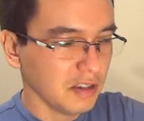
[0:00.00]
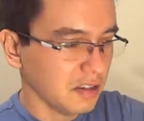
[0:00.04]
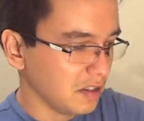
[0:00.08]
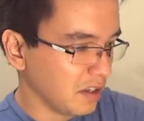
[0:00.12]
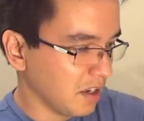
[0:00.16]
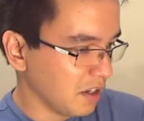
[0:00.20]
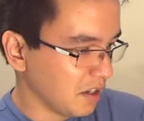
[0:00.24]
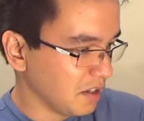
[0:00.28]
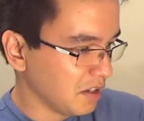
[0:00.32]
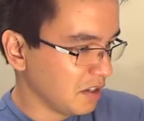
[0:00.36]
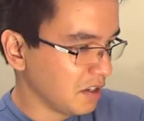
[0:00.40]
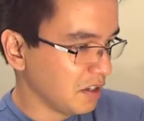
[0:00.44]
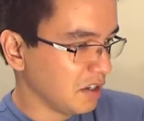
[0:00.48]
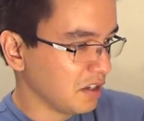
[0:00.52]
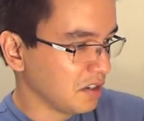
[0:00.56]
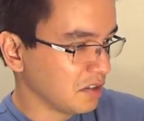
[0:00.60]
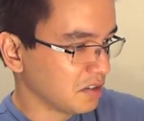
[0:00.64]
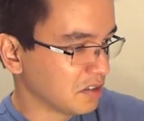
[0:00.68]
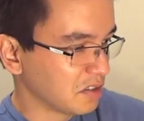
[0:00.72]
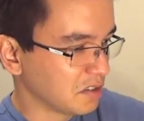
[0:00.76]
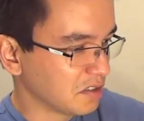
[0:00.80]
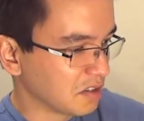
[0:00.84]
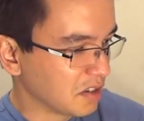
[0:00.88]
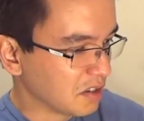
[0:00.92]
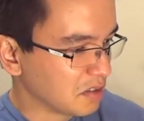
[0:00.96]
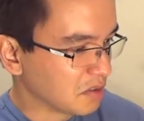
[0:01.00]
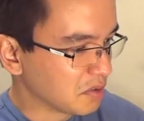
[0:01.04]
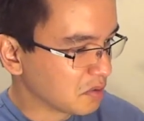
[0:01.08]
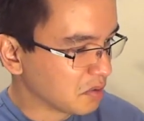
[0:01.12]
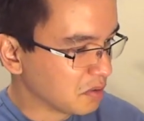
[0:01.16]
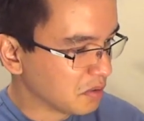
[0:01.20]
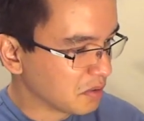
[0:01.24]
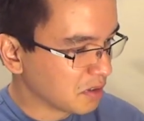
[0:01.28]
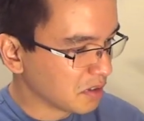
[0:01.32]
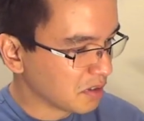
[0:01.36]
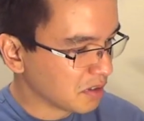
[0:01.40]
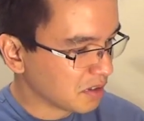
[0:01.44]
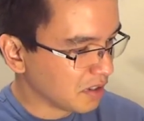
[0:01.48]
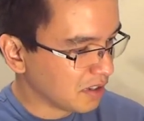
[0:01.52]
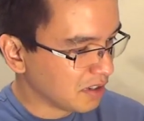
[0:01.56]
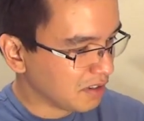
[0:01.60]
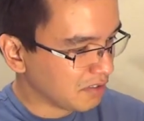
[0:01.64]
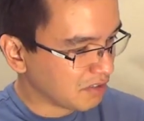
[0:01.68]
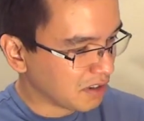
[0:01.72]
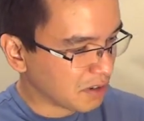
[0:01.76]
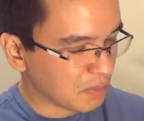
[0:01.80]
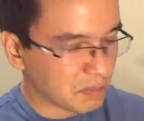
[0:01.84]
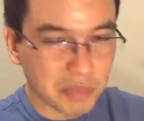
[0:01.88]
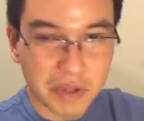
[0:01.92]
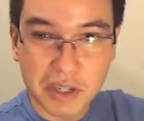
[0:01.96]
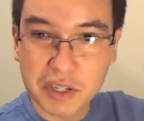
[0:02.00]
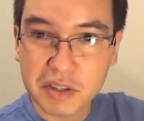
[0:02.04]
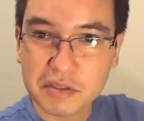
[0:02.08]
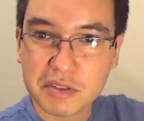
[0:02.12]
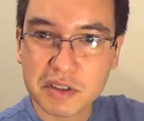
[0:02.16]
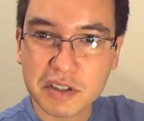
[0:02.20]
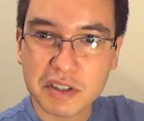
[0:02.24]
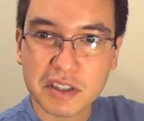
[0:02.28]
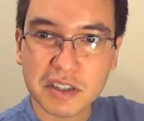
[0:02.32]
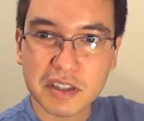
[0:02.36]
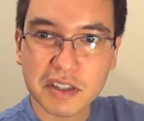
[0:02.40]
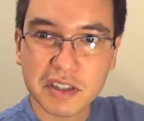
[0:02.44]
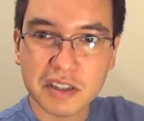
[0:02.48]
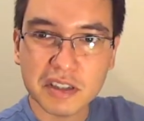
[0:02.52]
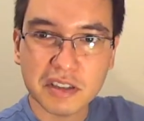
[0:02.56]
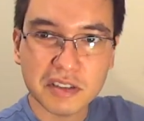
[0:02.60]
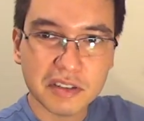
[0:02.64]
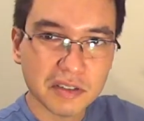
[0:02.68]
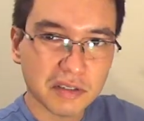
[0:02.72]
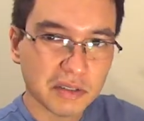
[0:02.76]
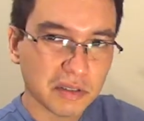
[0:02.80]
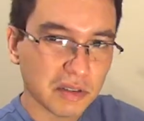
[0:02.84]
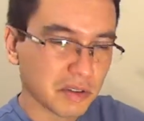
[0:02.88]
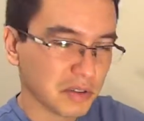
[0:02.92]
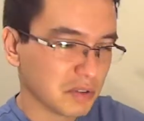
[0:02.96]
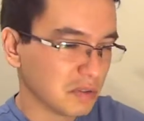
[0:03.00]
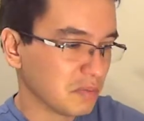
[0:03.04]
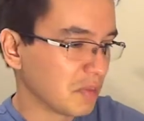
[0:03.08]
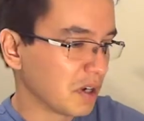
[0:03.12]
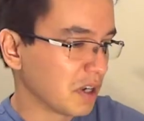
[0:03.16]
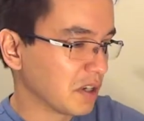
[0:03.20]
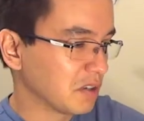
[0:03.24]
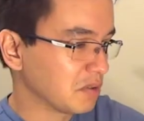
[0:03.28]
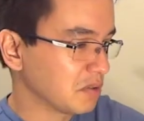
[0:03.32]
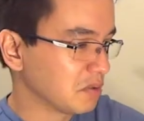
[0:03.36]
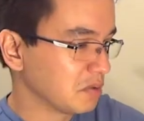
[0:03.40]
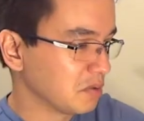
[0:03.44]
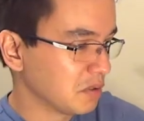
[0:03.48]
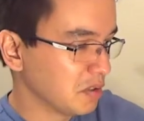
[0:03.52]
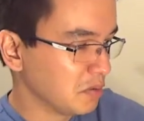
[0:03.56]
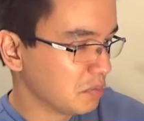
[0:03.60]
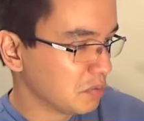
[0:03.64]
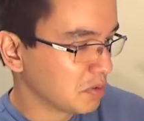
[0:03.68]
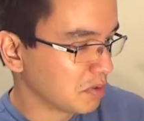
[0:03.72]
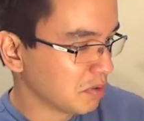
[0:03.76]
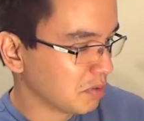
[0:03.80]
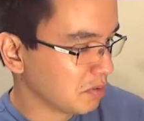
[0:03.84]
E aí esse sensor ele vai preso aqui no nosso braço Y,